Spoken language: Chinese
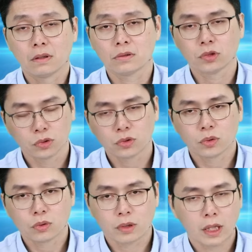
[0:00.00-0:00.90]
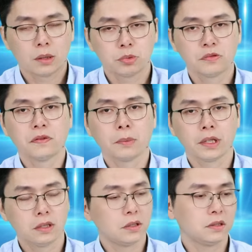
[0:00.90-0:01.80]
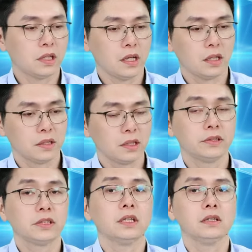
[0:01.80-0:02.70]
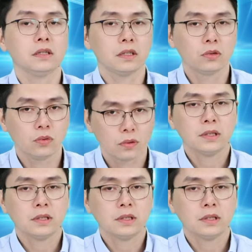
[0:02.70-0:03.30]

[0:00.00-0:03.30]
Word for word: 好，所以我就说两个部分嘛，一个前两天先跌过，